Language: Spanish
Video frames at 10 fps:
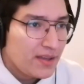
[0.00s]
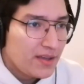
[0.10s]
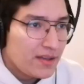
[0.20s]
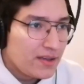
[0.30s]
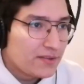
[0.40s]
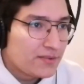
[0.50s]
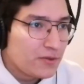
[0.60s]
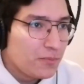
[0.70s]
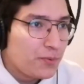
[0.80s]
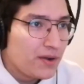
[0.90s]
Ese
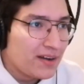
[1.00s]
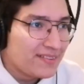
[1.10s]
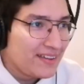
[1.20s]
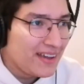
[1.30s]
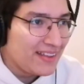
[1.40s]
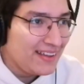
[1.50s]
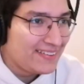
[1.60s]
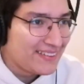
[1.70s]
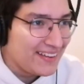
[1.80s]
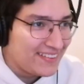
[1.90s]
Dupuy García
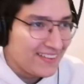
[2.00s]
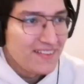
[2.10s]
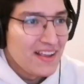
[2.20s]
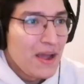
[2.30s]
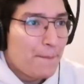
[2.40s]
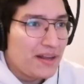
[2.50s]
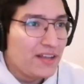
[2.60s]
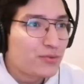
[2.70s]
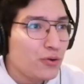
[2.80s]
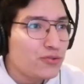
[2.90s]
dice, dice,
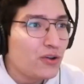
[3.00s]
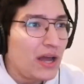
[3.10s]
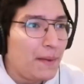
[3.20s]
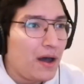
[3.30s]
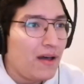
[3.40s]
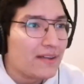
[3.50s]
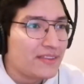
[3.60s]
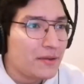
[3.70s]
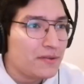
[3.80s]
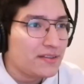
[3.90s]
presunto lavado de
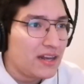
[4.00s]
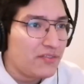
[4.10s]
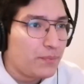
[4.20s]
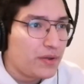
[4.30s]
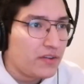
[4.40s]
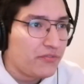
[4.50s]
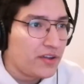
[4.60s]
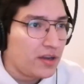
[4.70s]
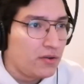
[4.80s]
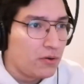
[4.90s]
activos entre el
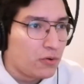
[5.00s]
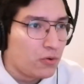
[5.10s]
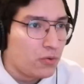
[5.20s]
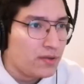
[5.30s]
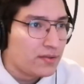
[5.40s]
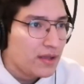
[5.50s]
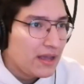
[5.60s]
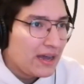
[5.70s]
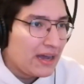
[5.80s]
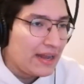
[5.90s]
FPF y los clubes
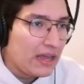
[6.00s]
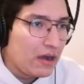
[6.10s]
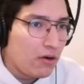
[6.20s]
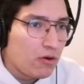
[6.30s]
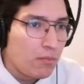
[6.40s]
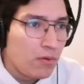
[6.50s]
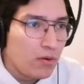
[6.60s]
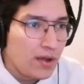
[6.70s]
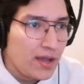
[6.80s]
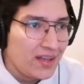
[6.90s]
aliados
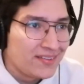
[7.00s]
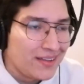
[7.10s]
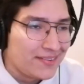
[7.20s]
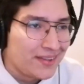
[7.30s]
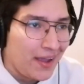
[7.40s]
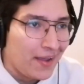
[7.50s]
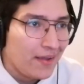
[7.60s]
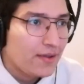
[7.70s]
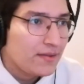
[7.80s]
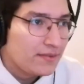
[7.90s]
como SS.
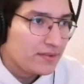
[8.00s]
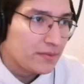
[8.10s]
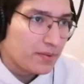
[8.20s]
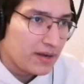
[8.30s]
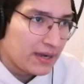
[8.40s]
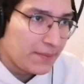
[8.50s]
Dice por acá.